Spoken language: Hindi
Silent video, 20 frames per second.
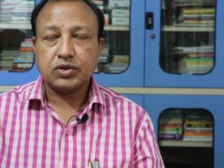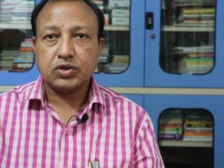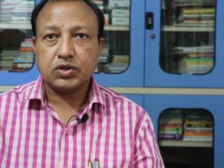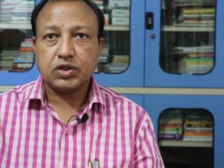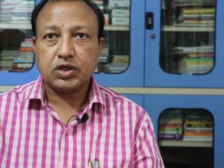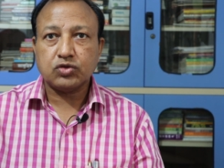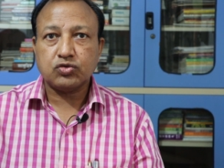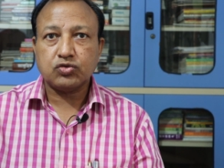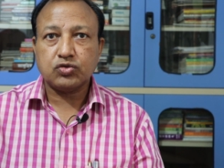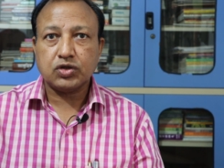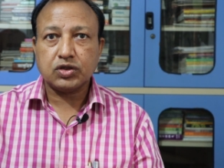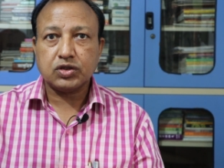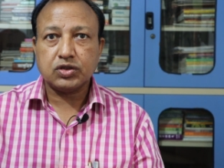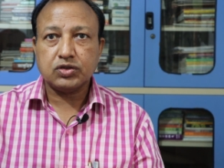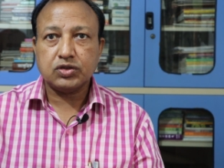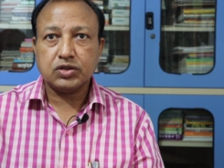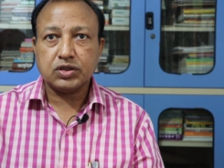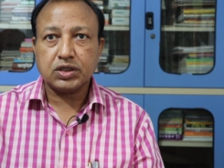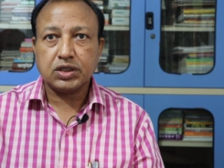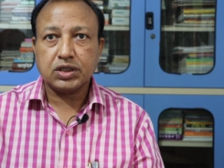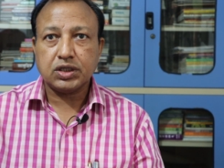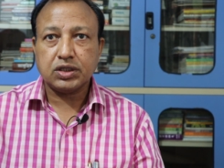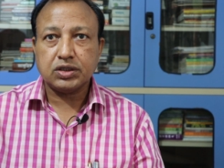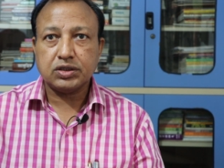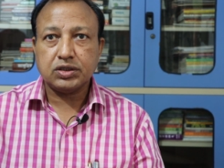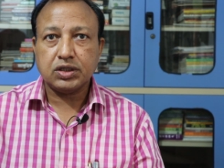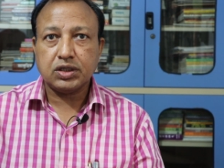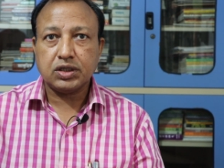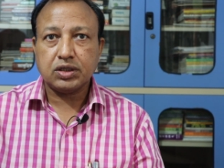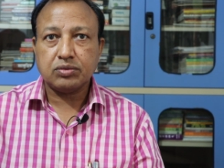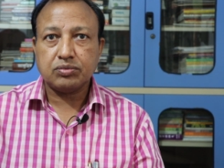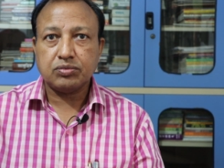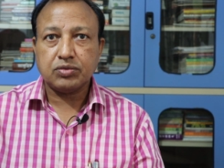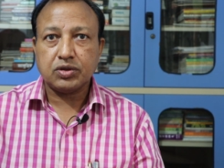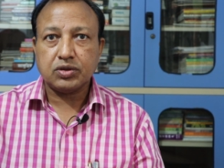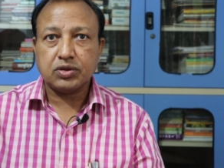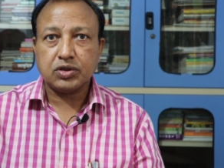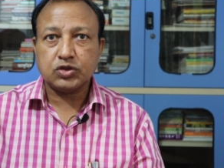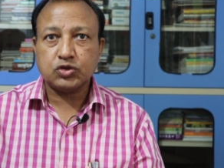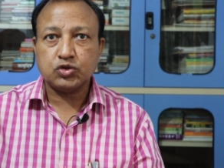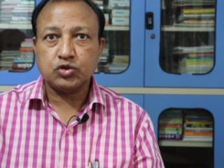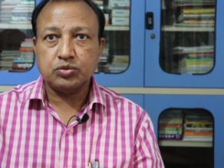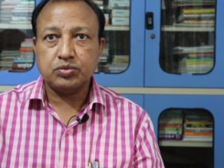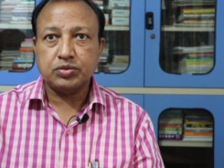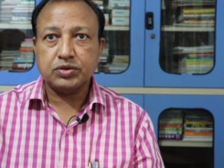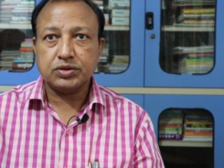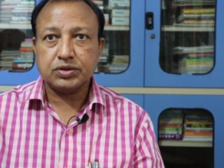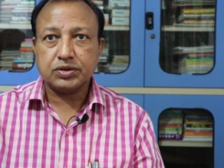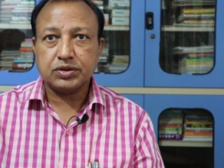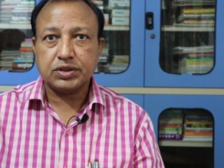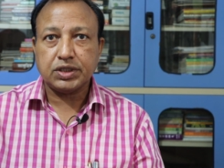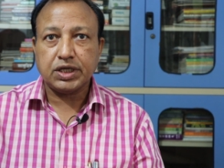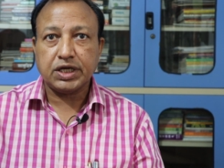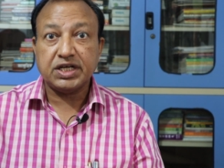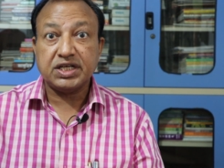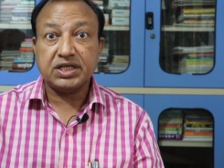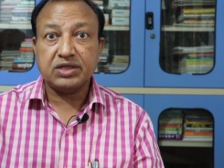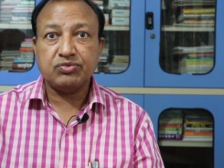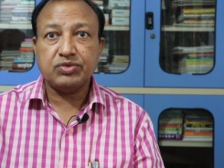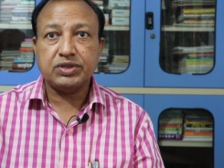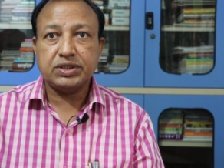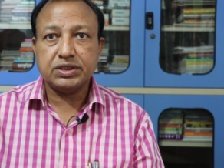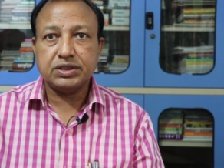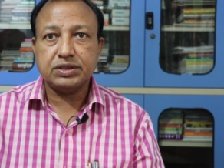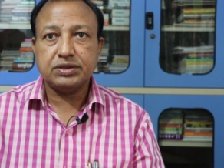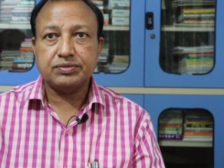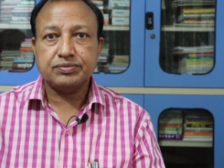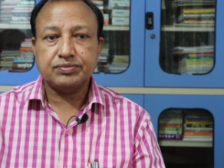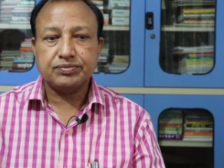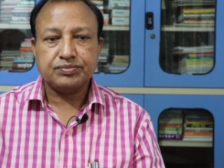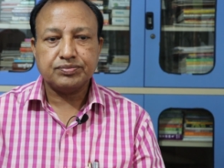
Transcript: रहस्य की जगह या अशुभ नेगेटिविटी